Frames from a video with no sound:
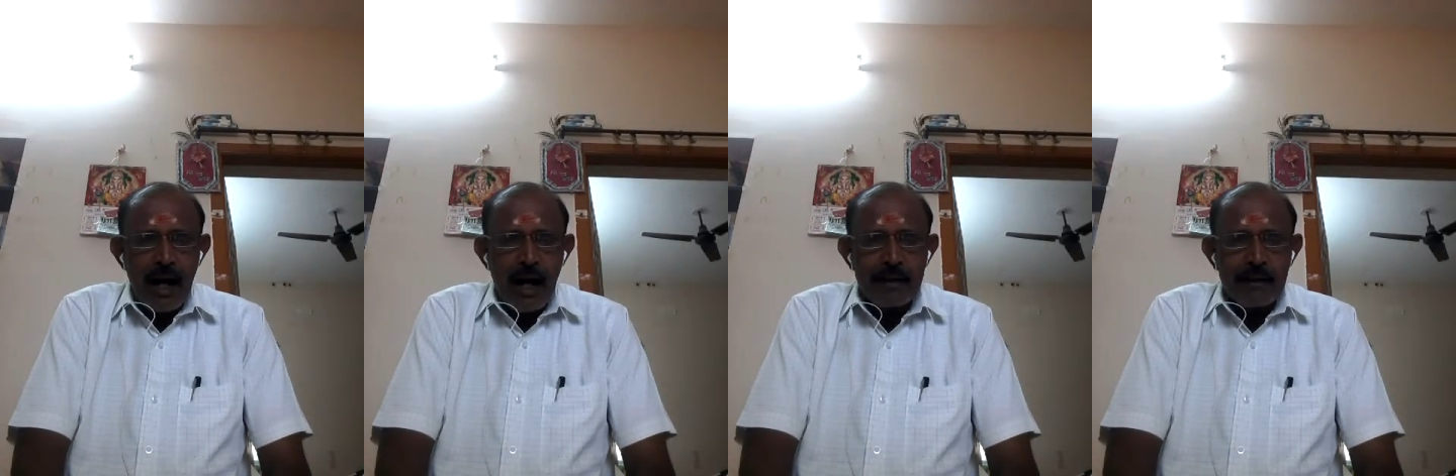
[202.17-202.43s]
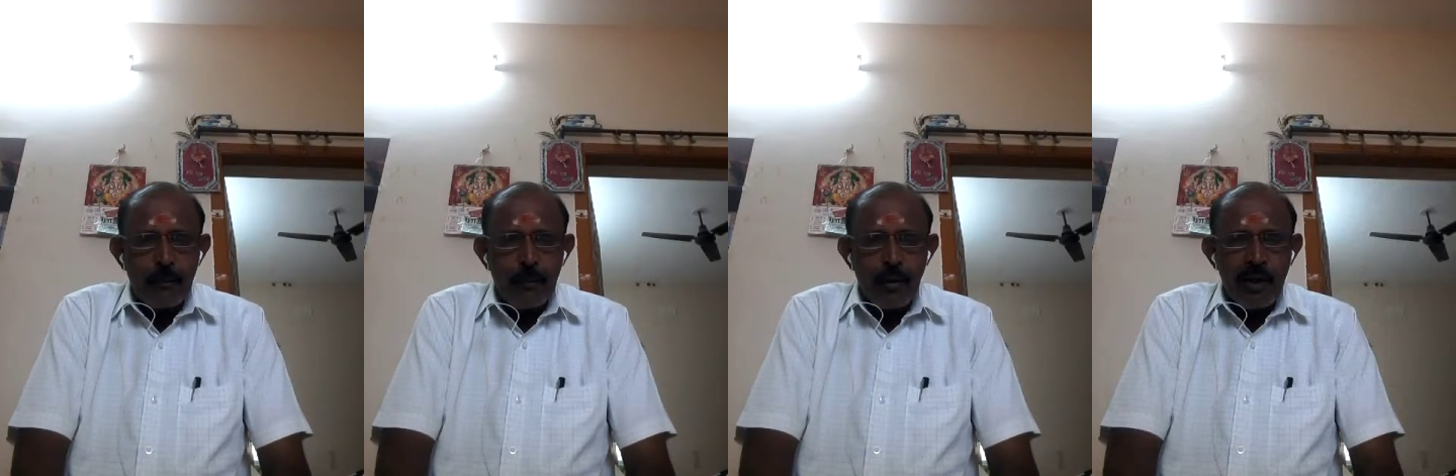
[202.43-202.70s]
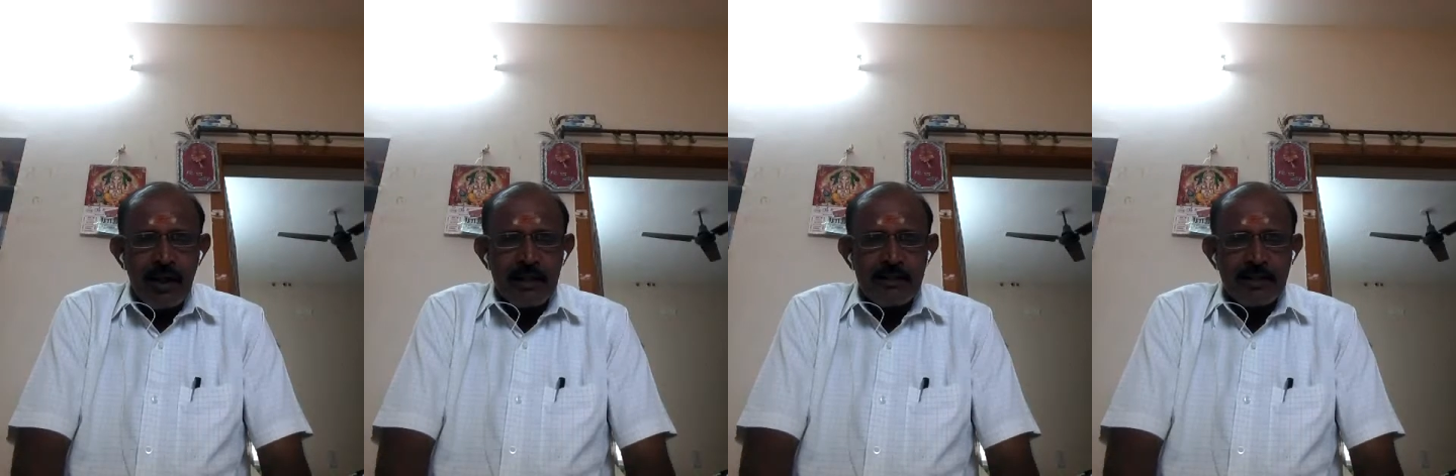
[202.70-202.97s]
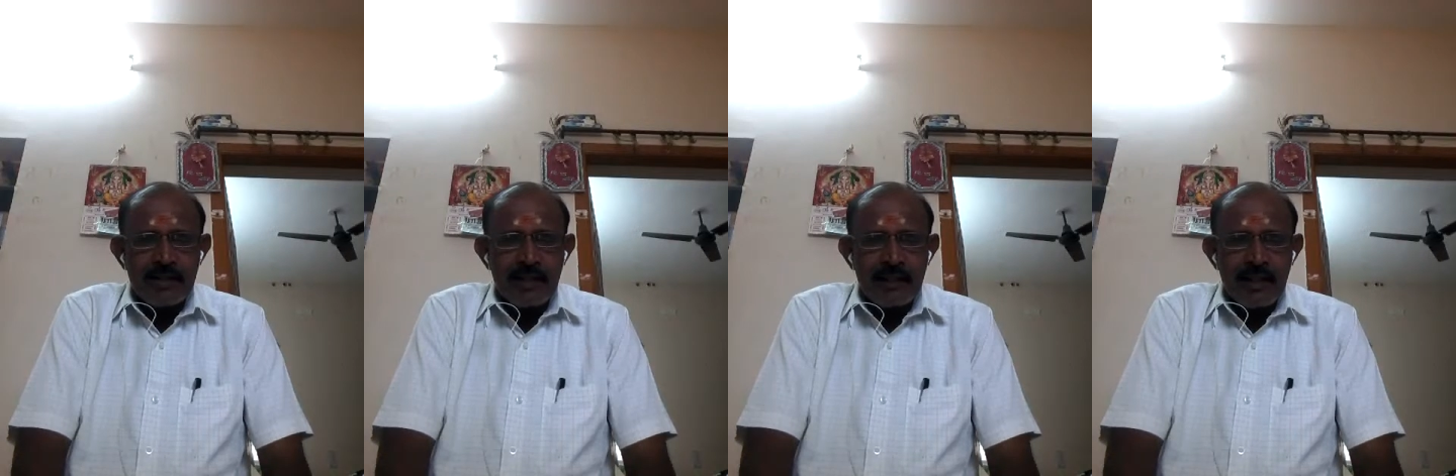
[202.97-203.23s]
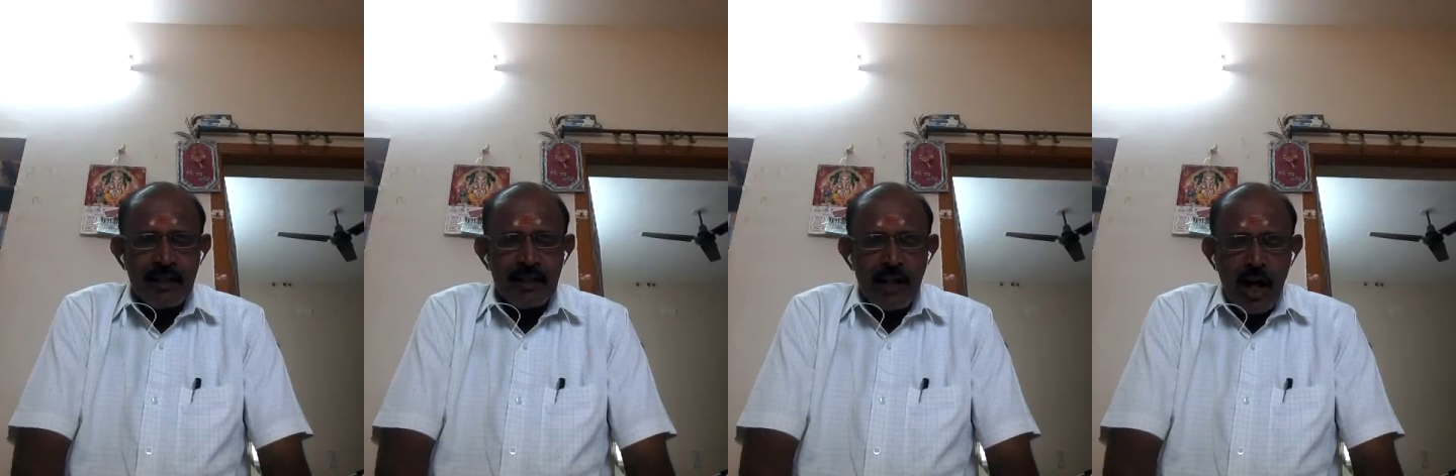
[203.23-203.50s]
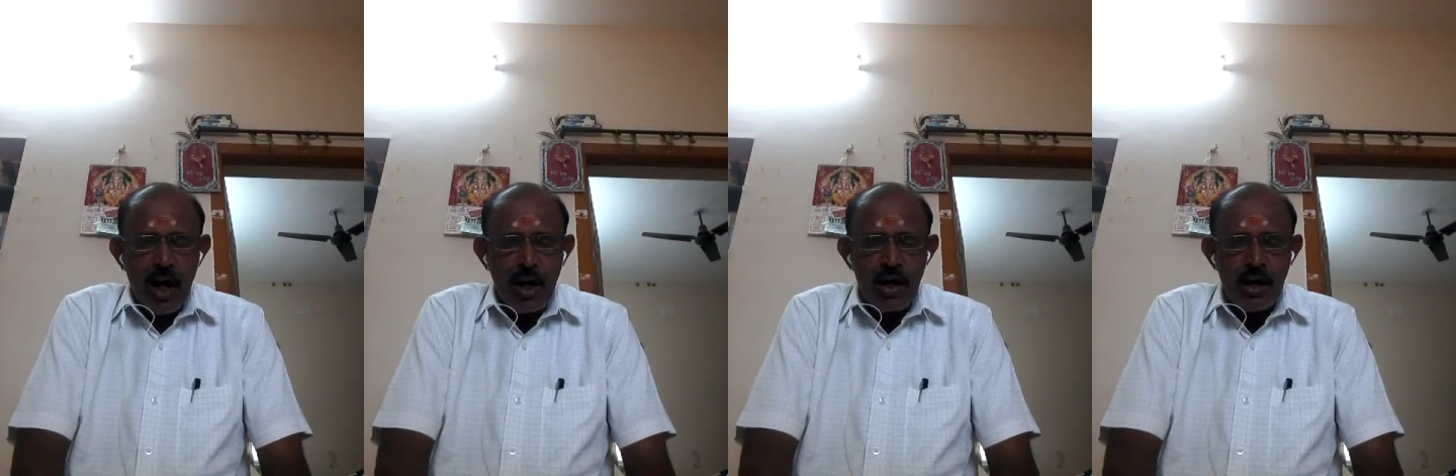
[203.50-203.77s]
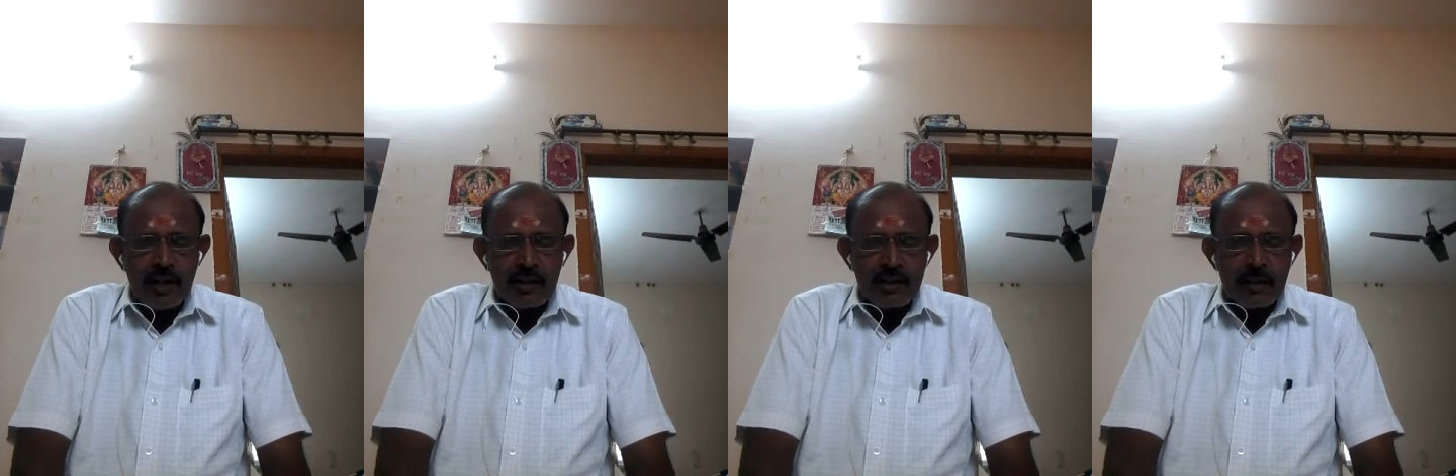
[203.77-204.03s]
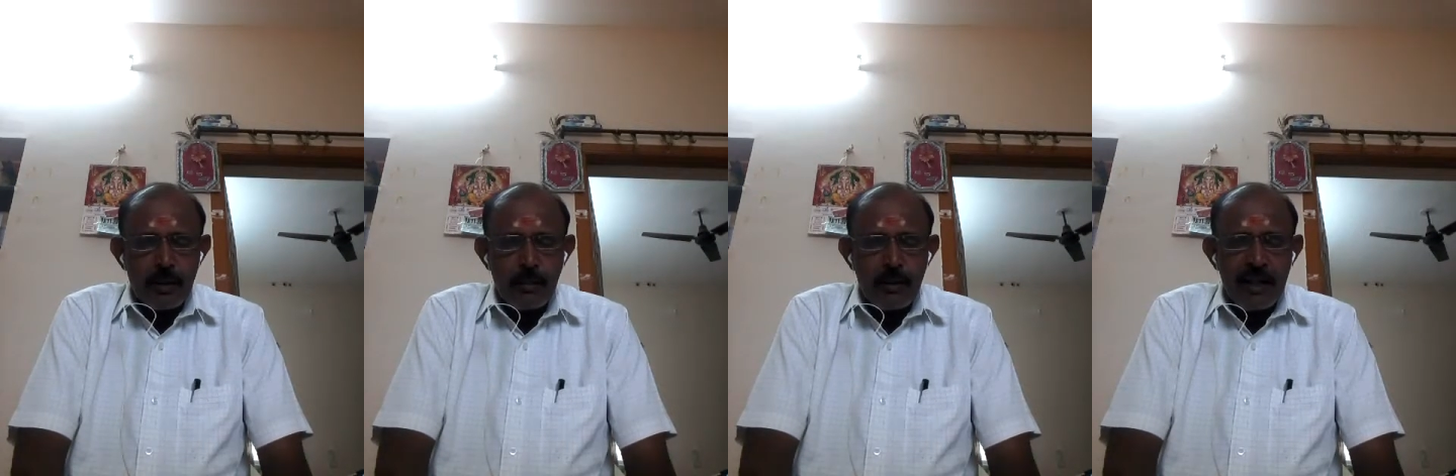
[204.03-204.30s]
அந்த மூணு நட்சத்திரத்திலிருந்து ஆறு
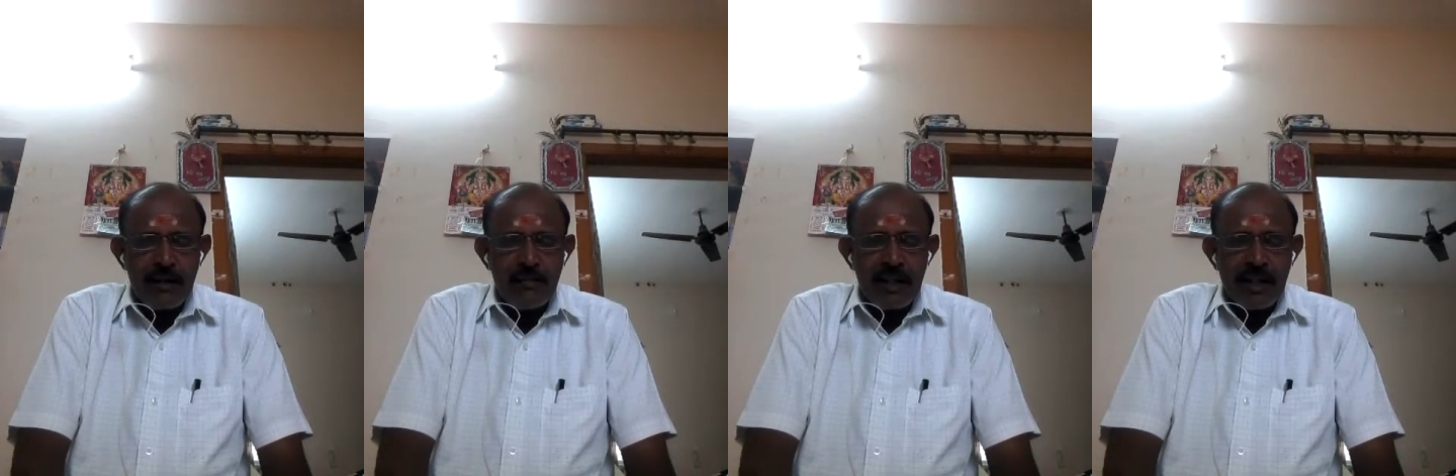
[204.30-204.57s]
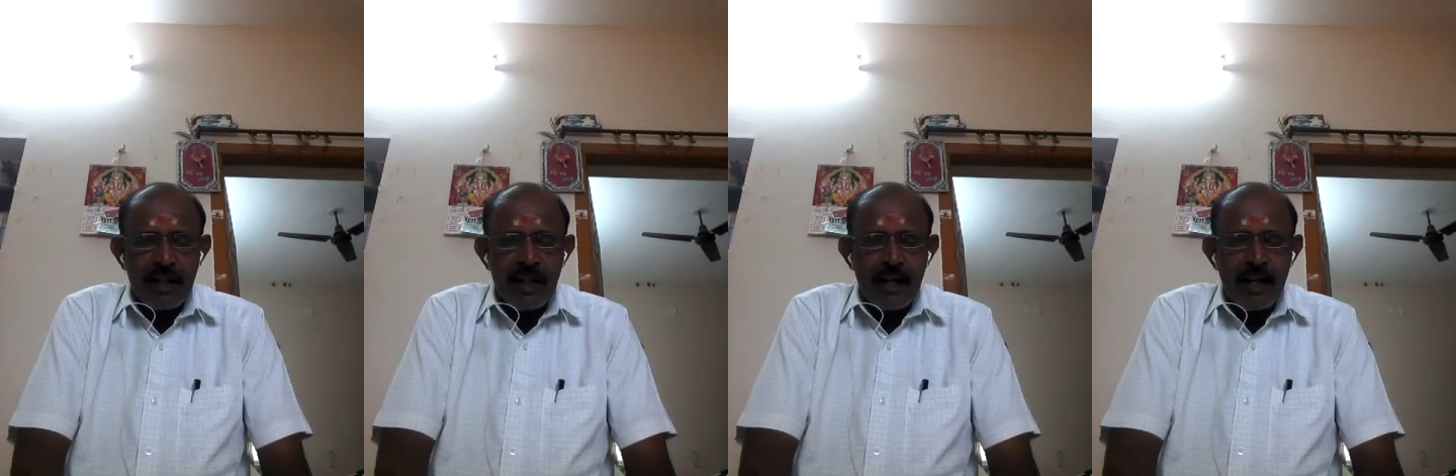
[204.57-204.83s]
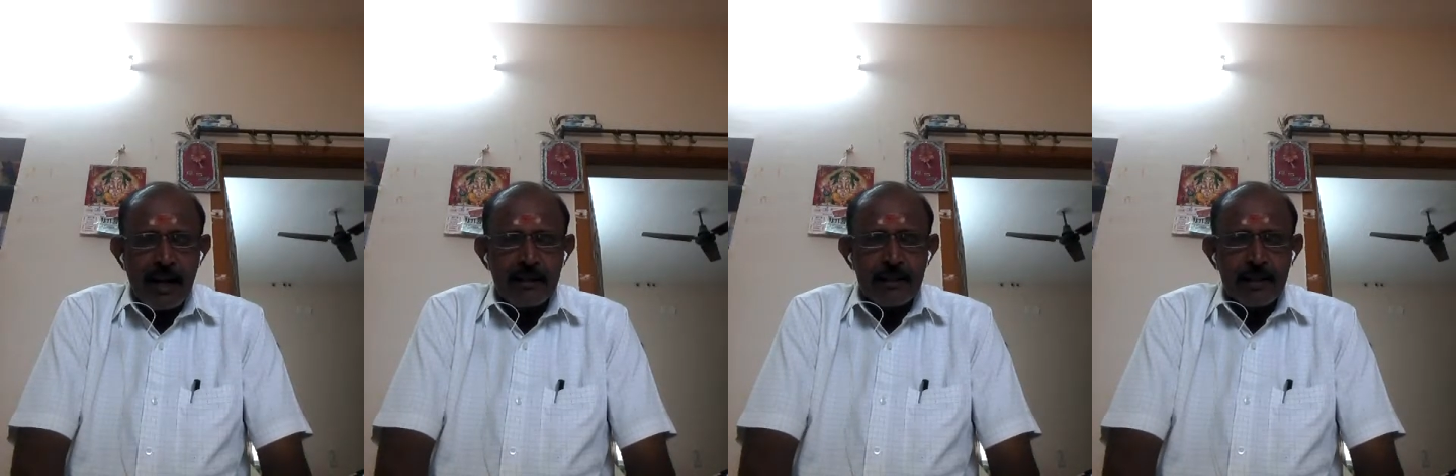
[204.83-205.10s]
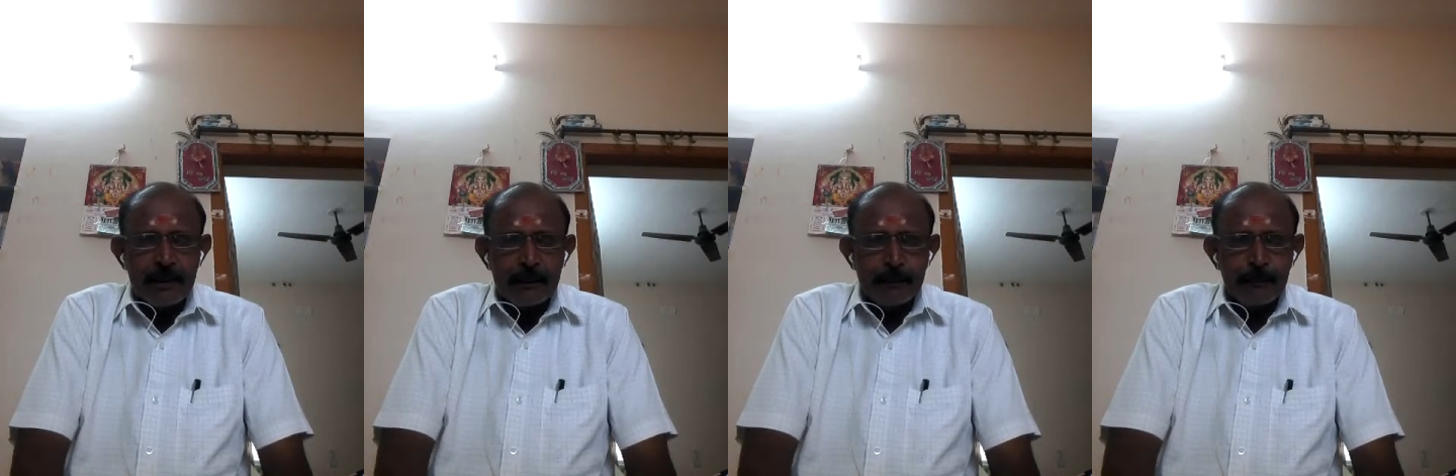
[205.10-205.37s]
நட்சத்திரம் முடிகிற வரைக்கும் கழுத்து